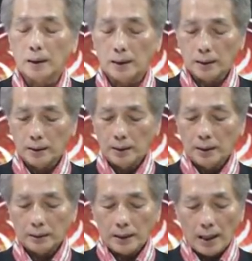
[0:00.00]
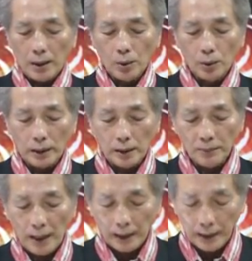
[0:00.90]
นะแต่อยู่ในตำ
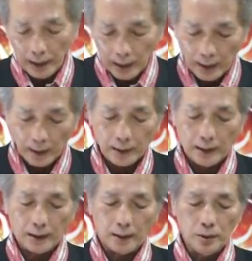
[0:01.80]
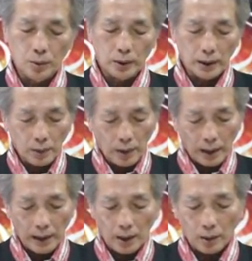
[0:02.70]
แหน่งนี้เองเนี่ยเขาอยู่ในระหว่าง
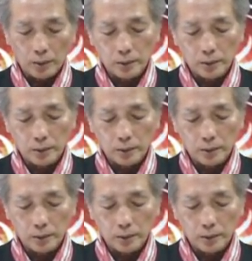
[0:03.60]
ดาว